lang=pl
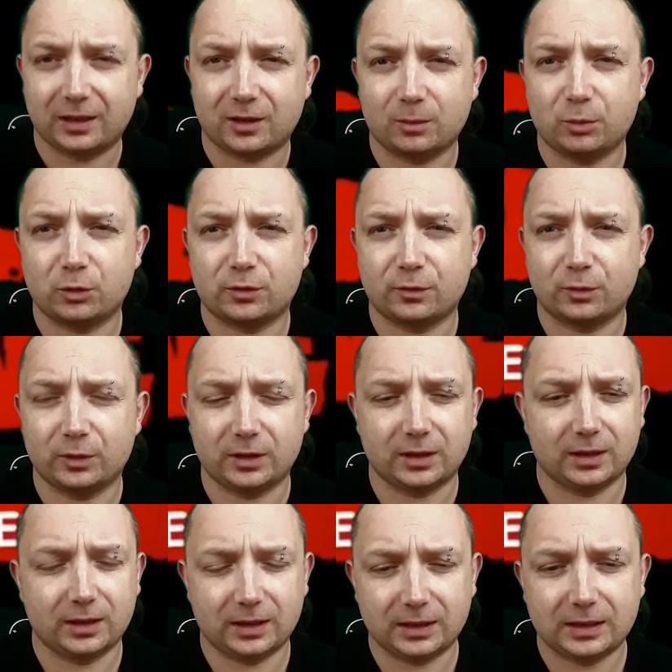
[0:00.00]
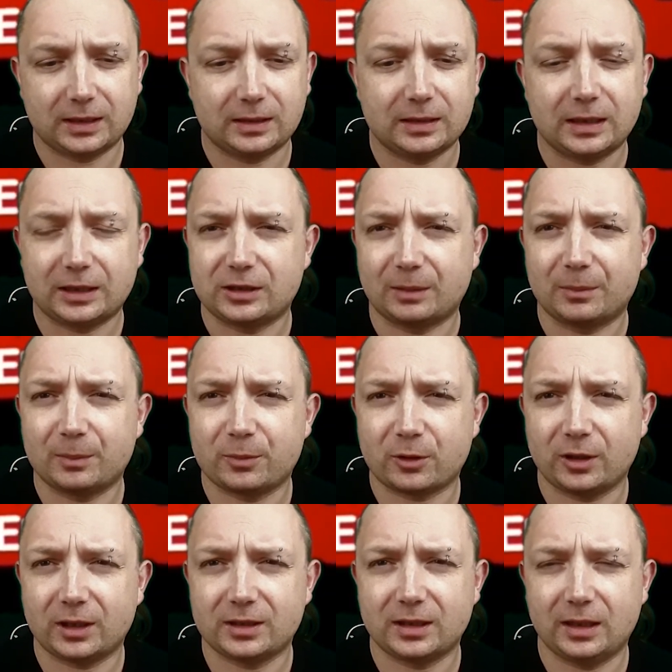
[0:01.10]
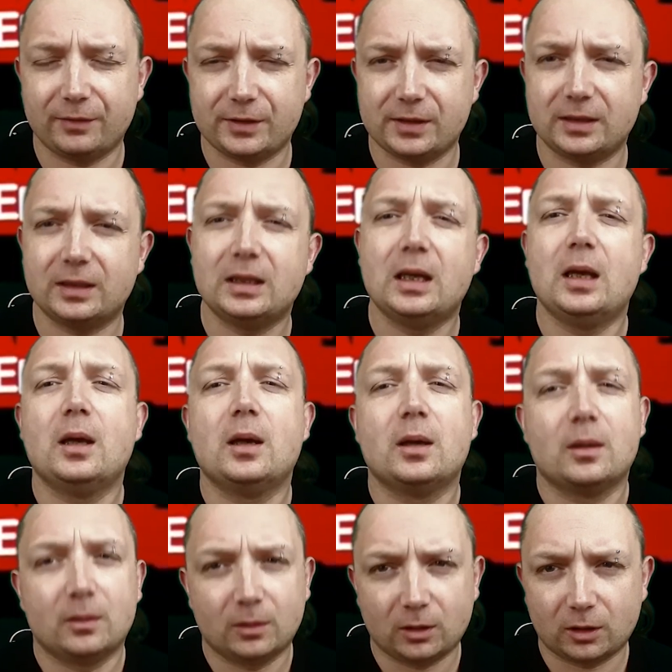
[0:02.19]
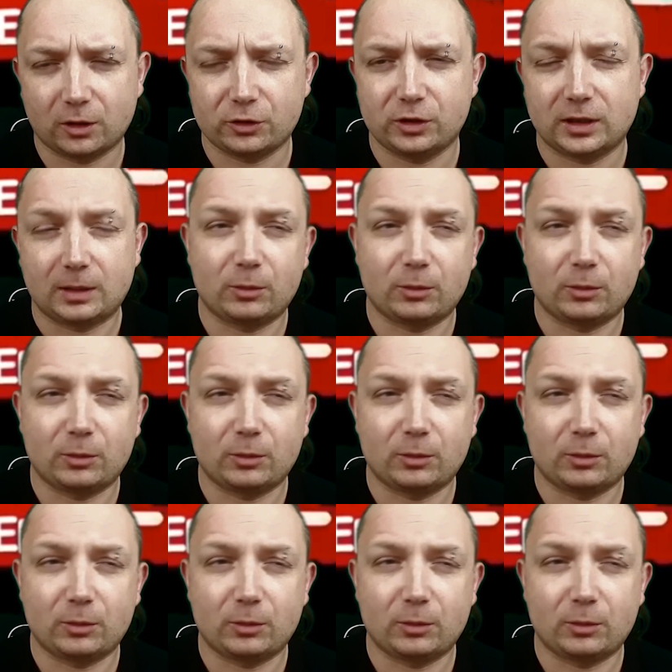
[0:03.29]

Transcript: robił swój e, jakiś tam projekt telewizyjny, o godzinie tam